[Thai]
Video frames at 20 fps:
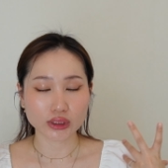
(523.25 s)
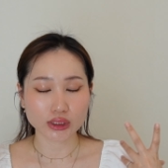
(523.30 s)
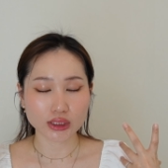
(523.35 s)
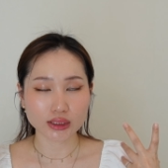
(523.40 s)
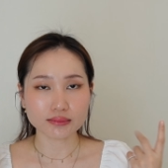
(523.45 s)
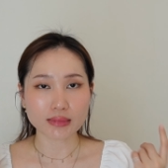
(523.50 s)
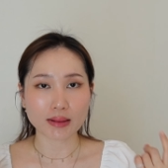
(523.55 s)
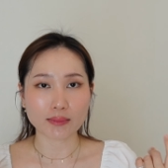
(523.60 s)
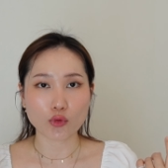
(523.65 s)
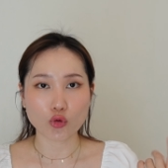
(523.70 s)
ขึ้
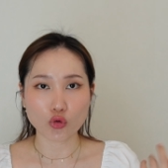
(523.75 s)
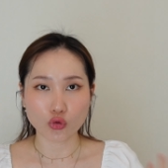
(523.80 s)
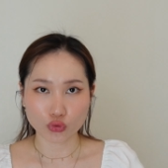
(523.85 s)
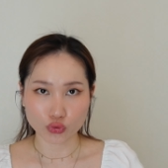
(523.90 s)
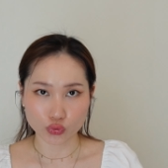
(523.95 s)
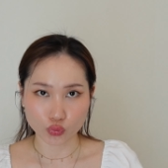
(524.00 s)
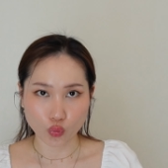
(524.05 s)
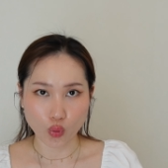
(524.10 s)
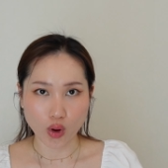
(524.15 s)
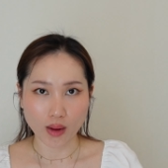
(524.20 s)
นแบบองค์
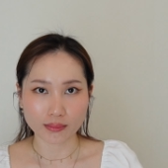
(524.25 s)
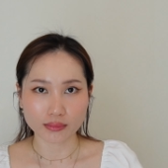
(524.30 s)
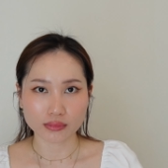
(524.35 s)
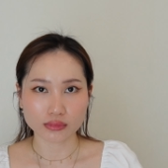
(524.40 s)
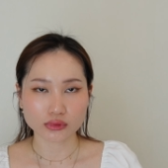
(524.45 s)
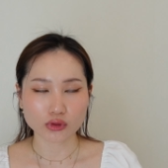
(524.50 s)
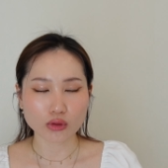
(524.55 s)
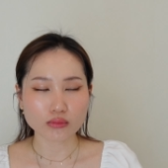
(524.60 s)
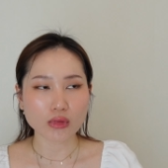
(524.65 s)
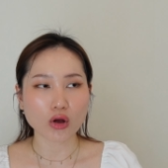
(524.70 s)
รวม
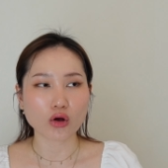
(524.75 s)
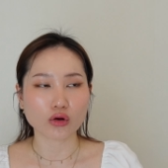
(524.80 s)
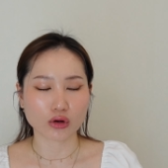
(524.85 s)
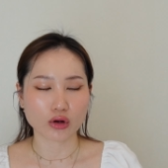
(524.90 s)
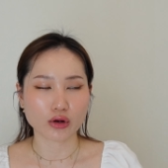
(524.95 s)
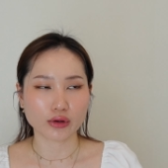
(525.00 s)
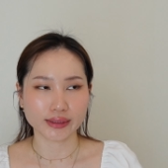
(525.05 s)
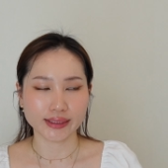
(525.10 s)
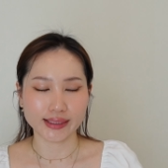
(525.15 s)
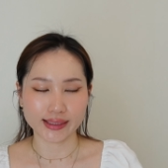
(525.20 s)
ต้องบอก
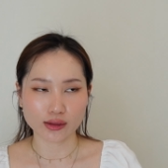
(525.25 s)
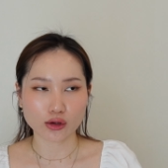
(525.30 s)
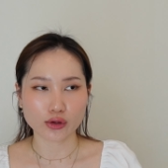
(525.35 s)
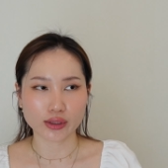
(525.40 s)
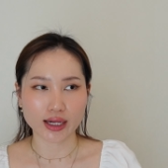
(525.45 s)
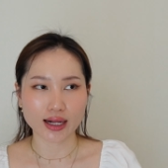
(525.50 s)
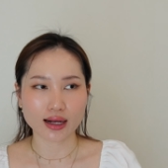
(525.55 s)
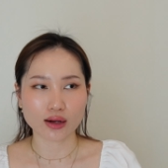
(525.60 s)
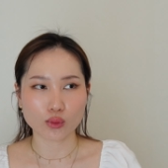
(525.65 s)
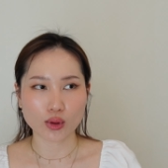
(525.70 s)
อันนี้ก่อน
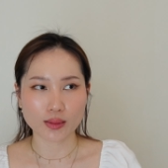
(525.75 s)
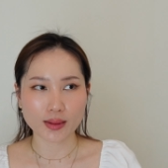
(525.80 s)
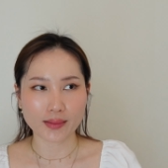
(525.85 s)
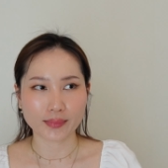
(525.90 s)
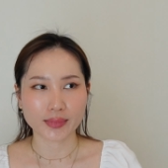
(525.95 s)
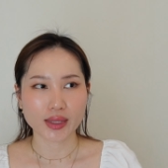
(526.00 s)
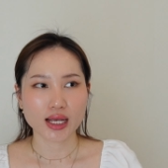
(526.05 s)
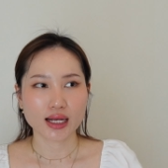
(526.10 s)
นะคะว่าแบบ